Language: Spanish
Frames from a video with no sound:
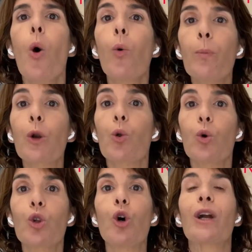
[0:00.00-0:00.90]
un
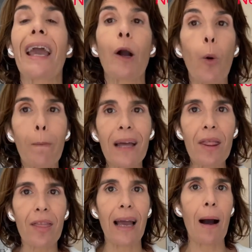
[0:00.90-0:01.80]
producto que
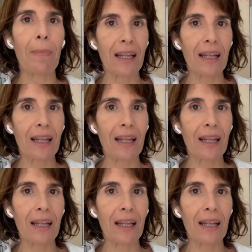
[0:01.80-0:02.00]
convence a